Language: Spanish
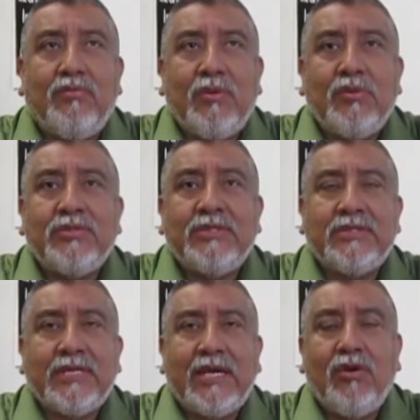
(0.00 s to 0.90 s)
vamos a
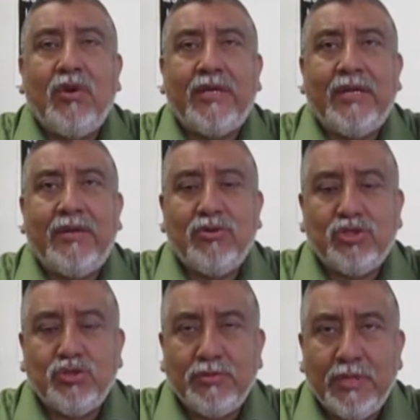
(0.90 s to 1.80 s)
sacarlo a que
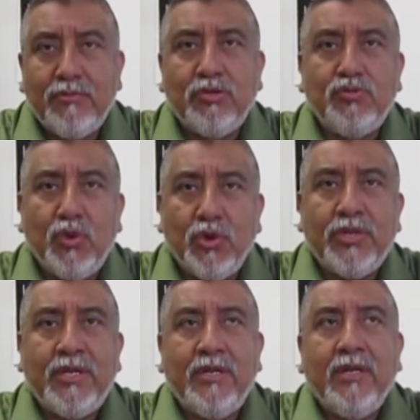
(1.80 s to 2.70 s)
nuestros miembros
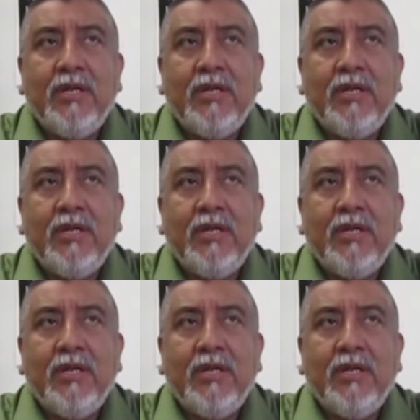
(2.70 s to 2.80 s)
voten,